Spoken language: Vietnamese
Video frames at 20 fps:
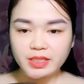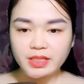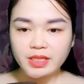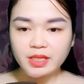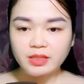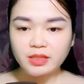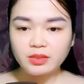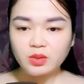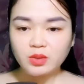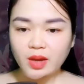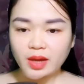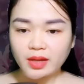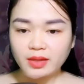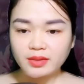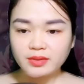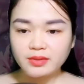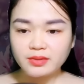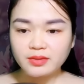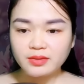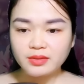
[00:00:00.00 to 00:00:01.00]
Nhóm bạn cùng
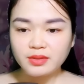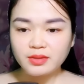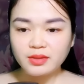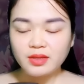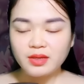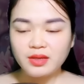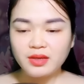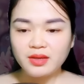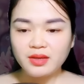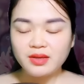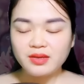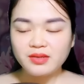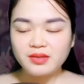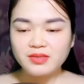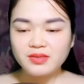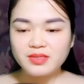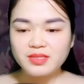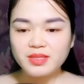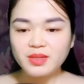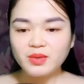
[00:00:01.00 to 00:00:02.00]
lớp trung học của cô
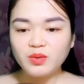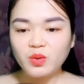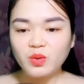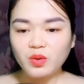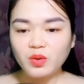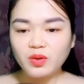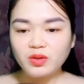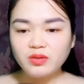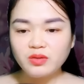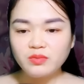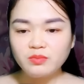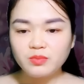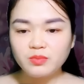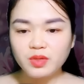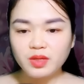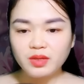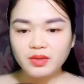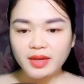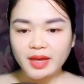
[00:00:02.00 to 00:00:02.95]
cũng đăng ảnh giải thích.